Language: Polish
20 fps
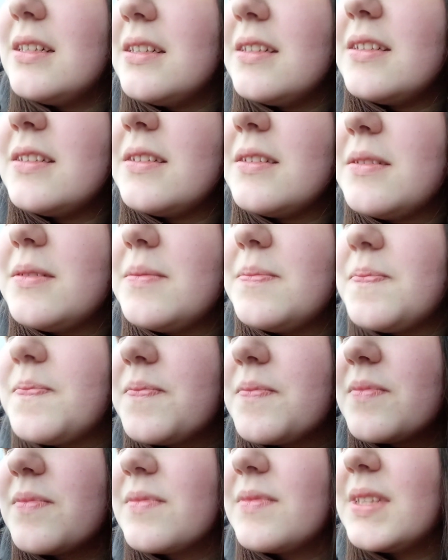
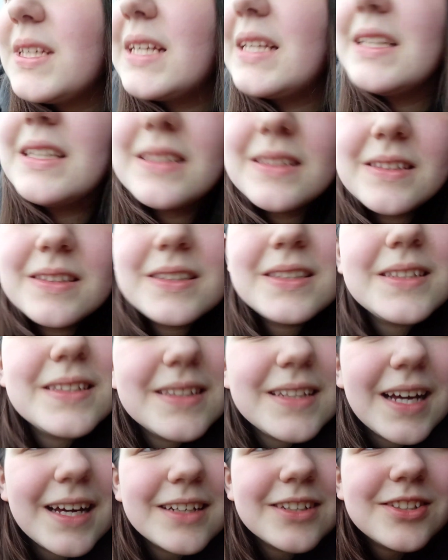um, jedna z
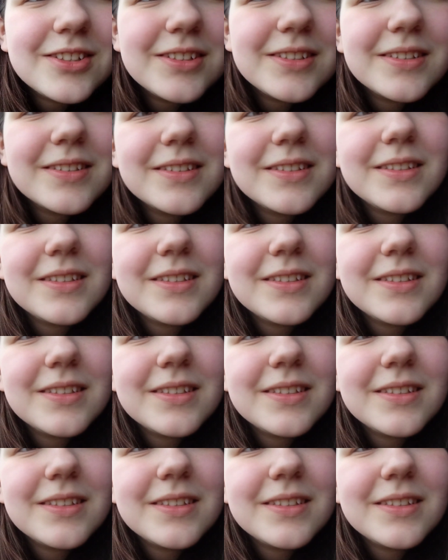najstarszych